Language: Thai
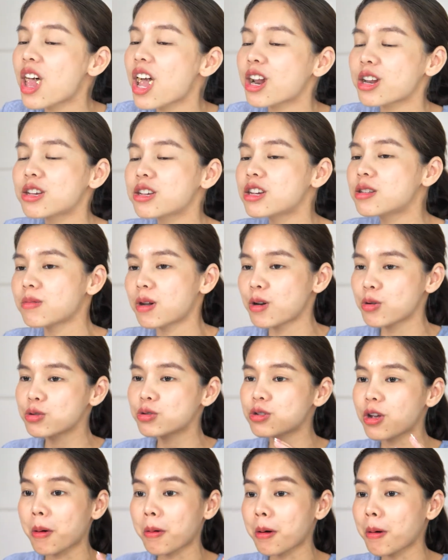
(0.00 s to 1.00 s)
แรกที่กินมันรู้
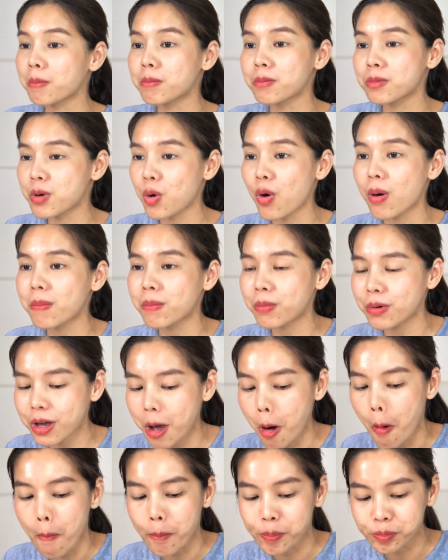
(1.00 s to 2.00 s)
สึกยังมีความเป
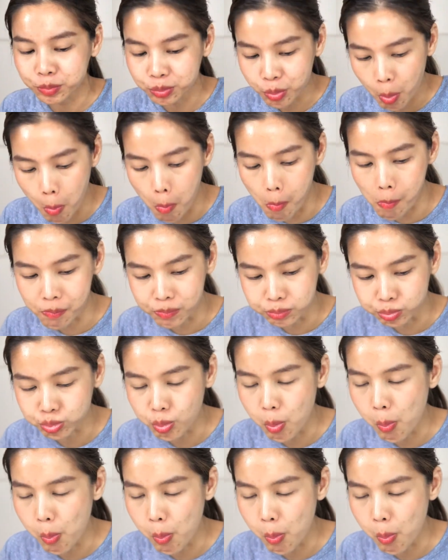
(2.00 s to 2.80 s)
รี้ยว อืม